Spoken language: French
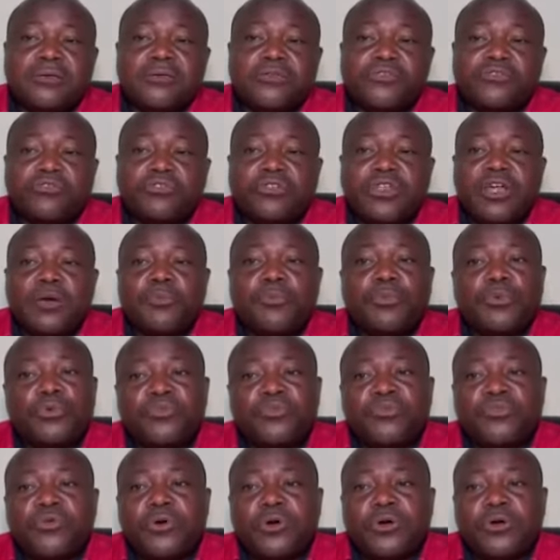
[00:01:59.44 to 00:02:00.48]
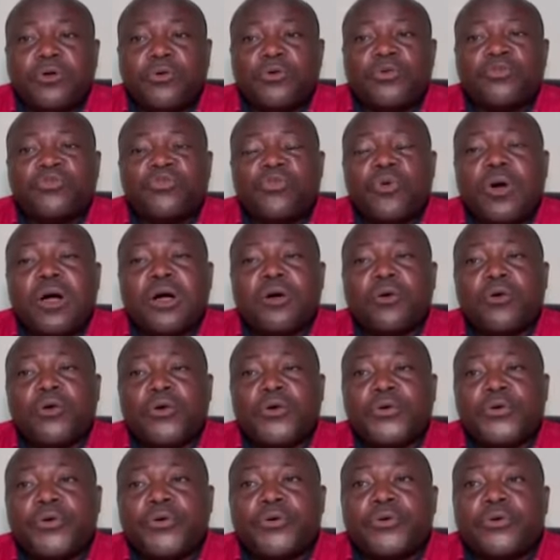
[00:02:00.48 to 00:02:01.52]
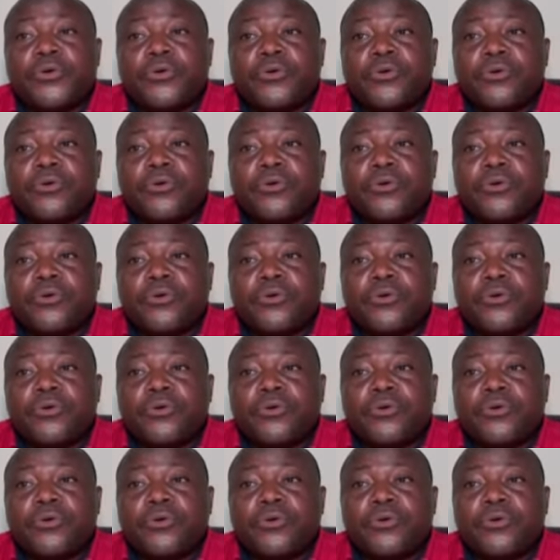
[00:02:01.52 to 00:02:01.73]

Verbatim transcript: cela prouve une fois encore que